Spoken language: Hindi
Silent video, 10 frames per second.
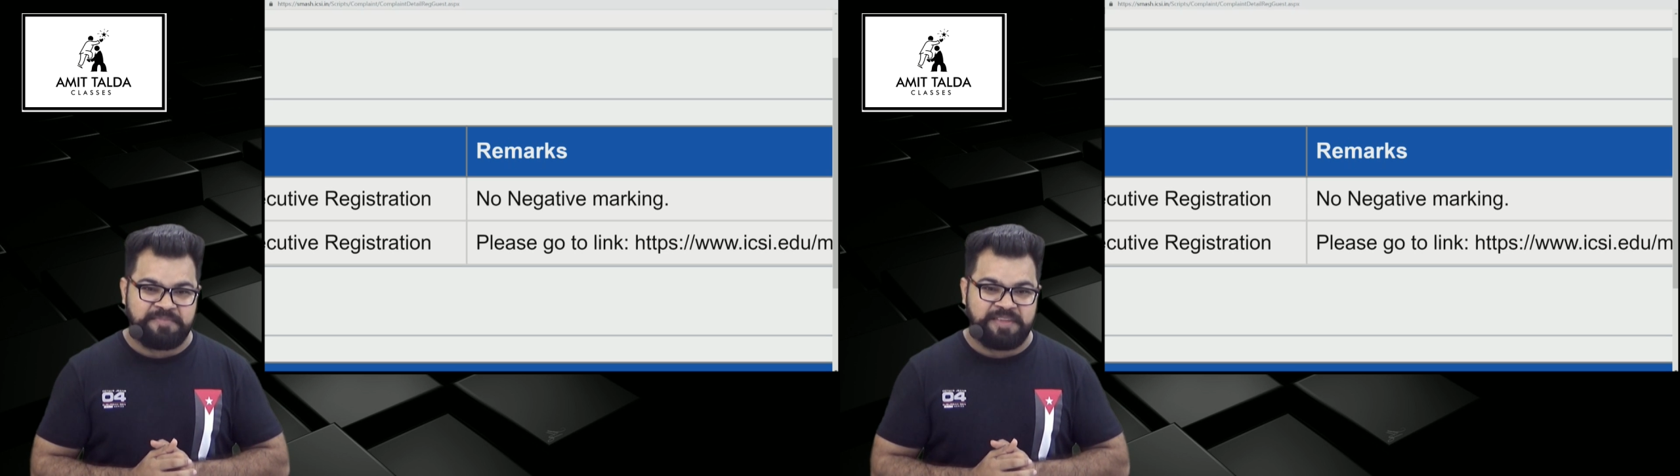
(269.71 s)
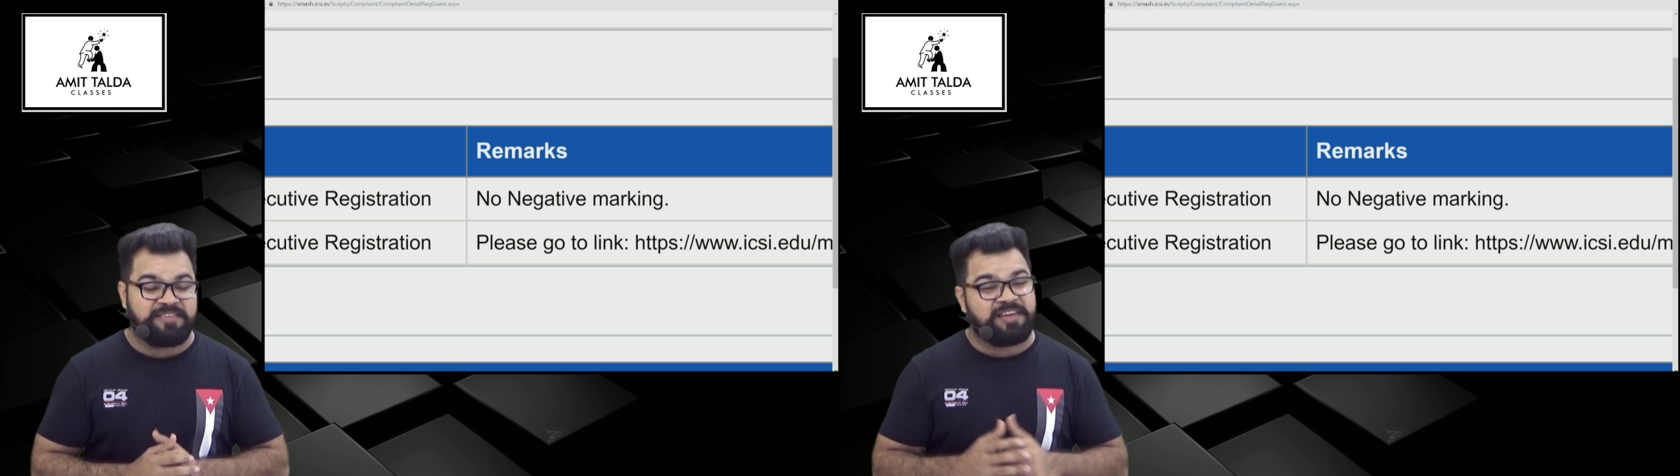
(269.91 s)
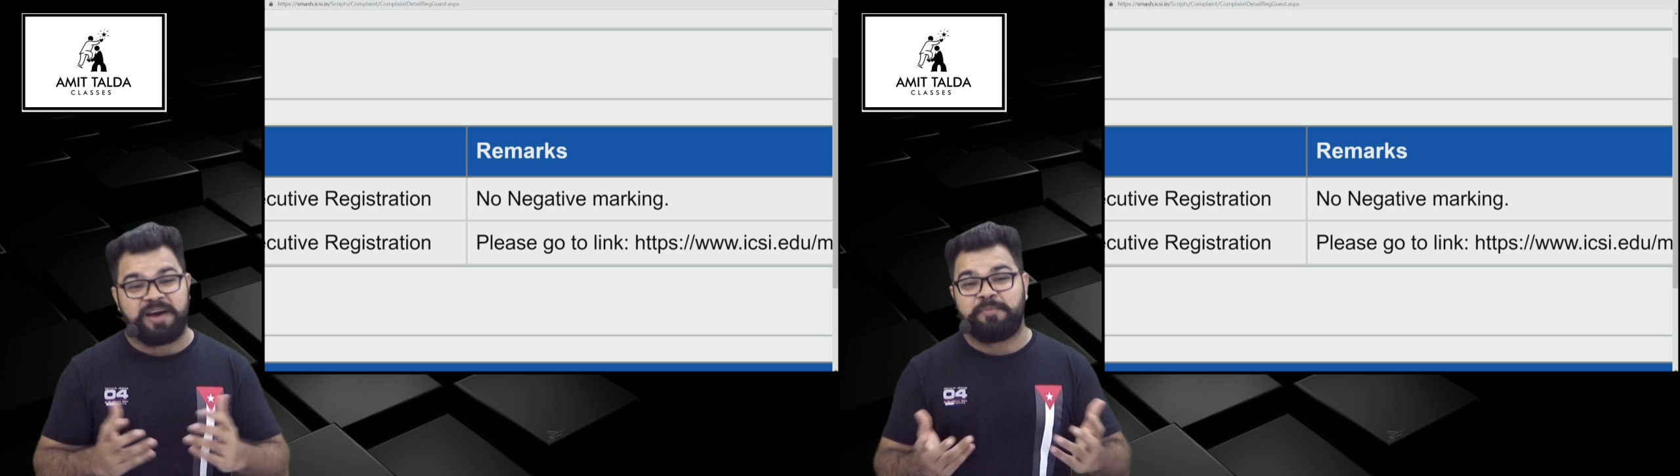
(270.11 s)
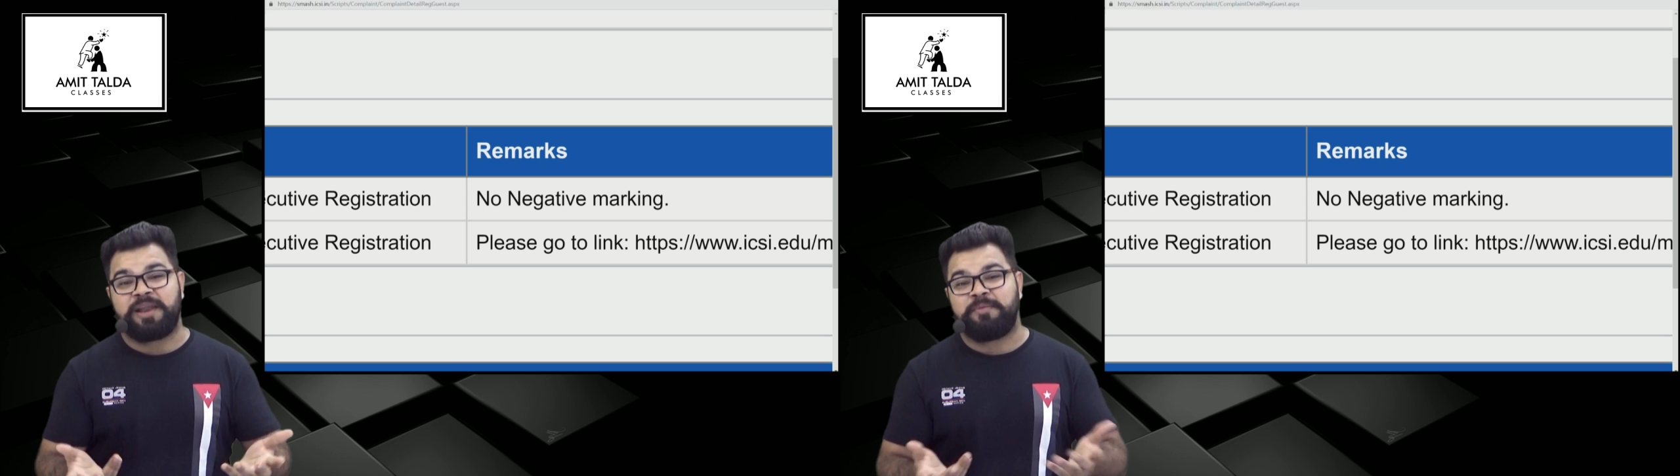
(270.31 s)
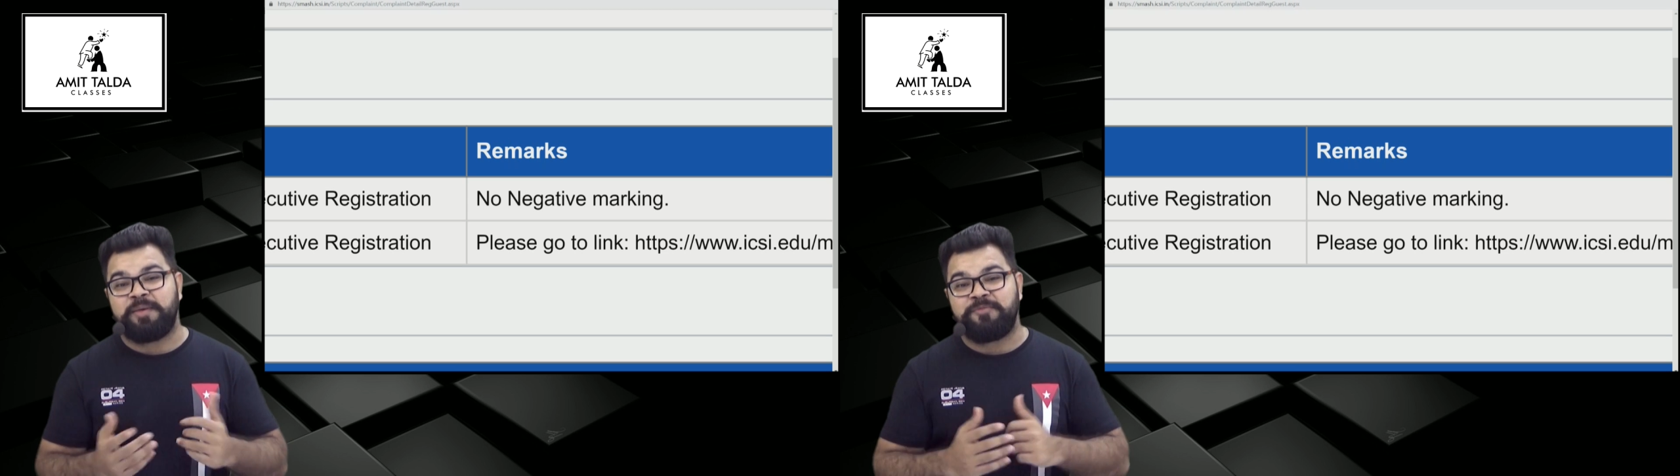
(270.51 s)
कि सर
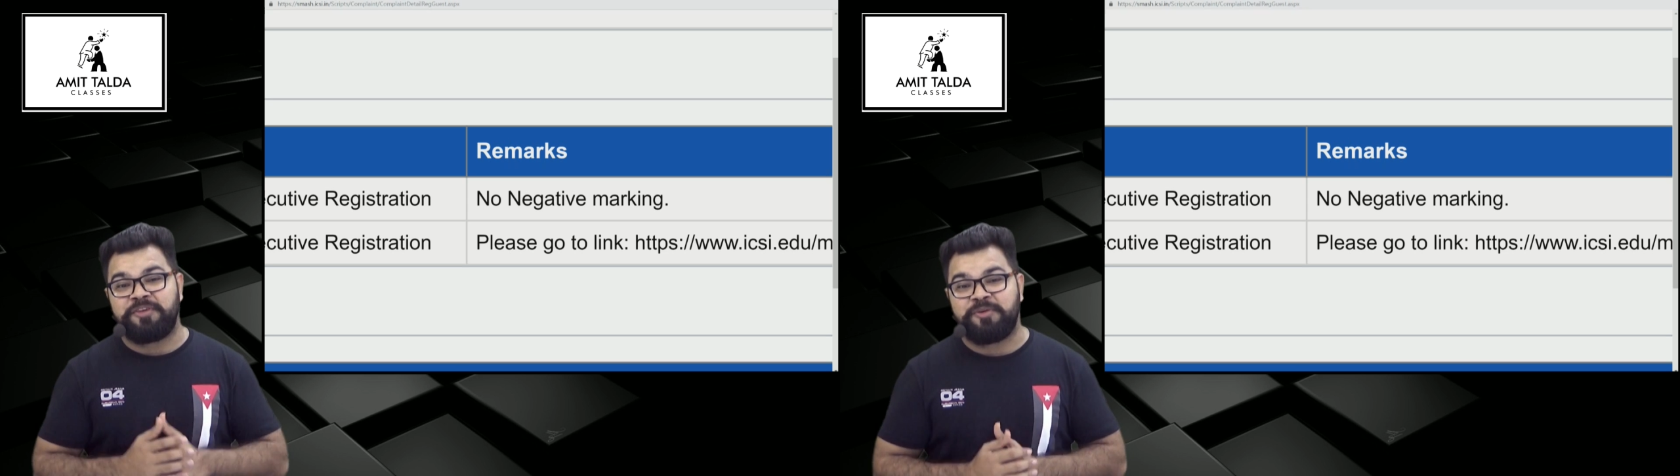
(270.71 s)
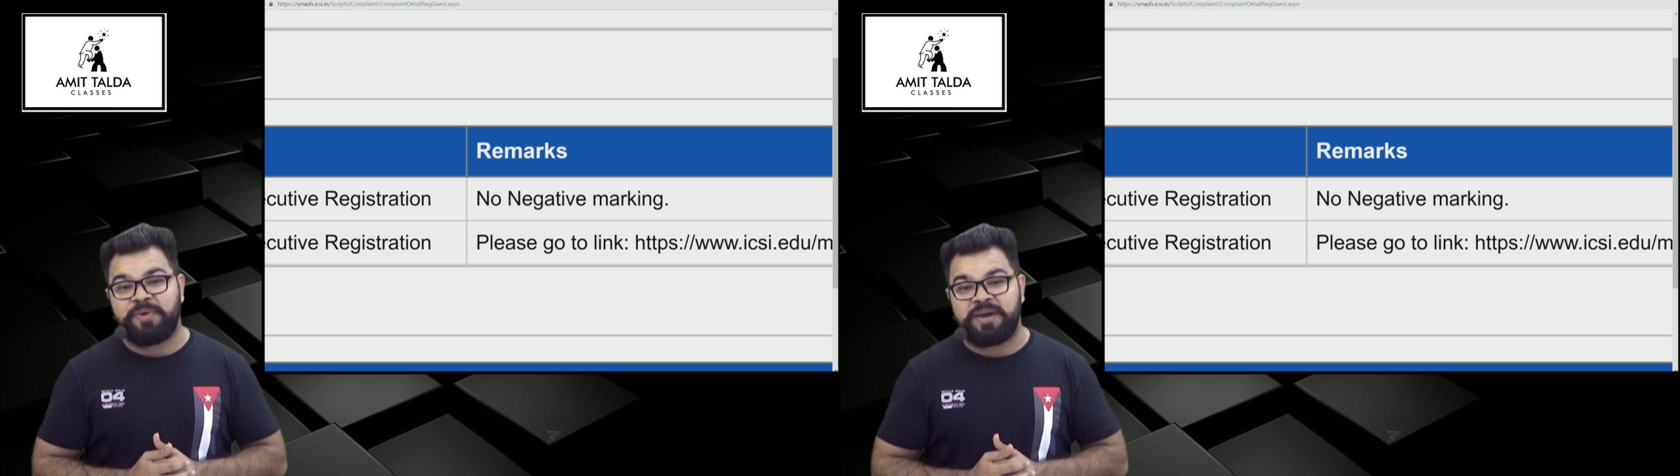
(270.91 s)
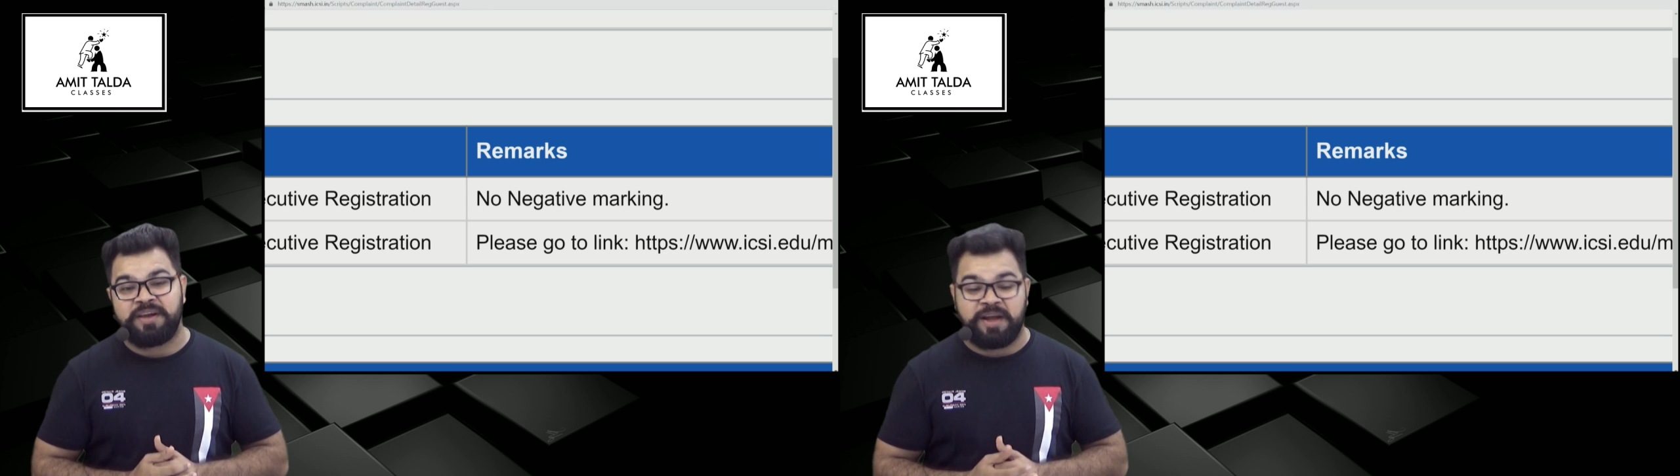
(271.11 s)
हमारे भी एम सी क्यू है